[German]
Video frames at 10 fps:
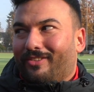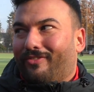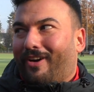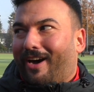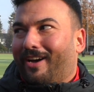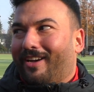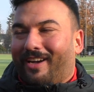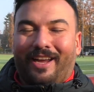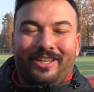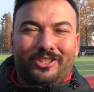
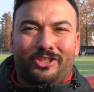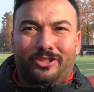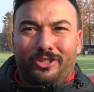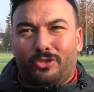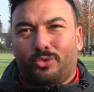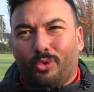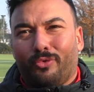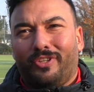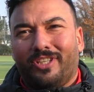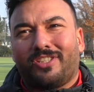war eigentlich nicht
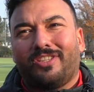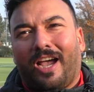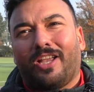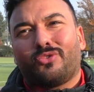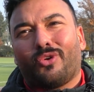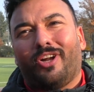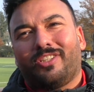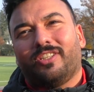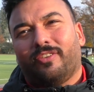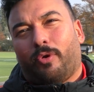so, wie es sein
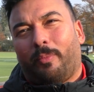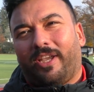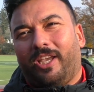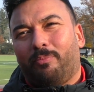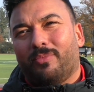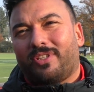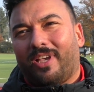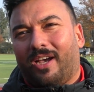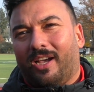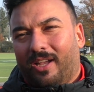sollte vom Ergebnis
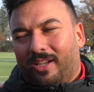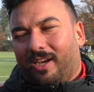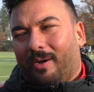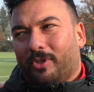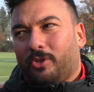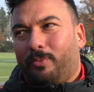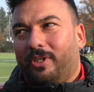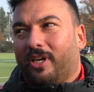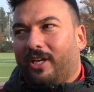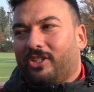her. Aber
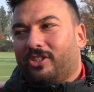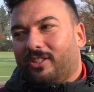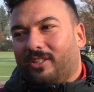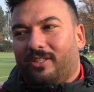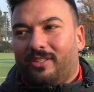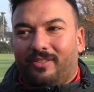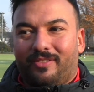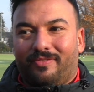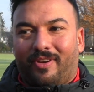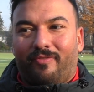spielerisch äh,
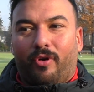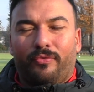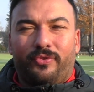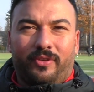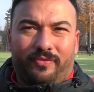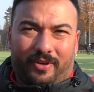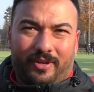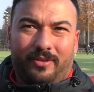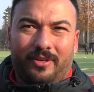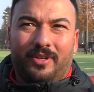waren wir auf jeden
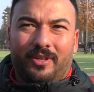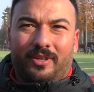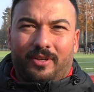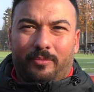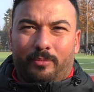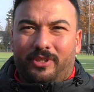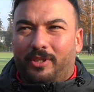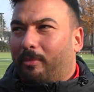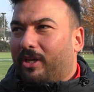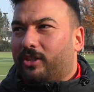Fall mit
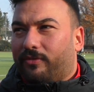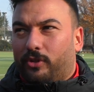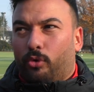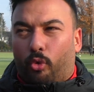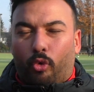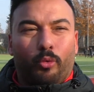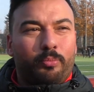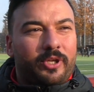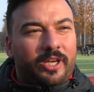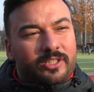die Mannschaft, die
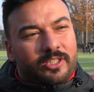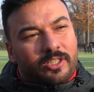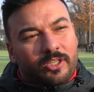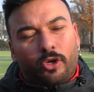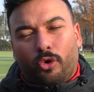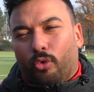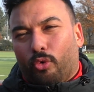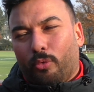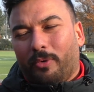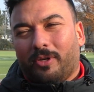oben gegen die
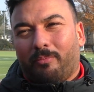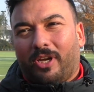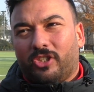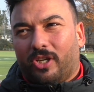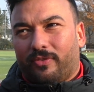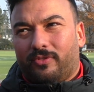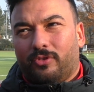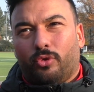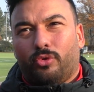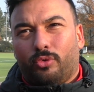oberen
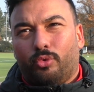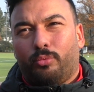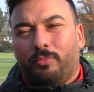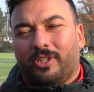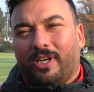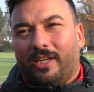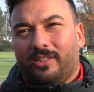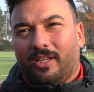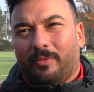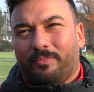Mannschaften gut
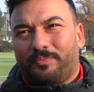mitgehalten haben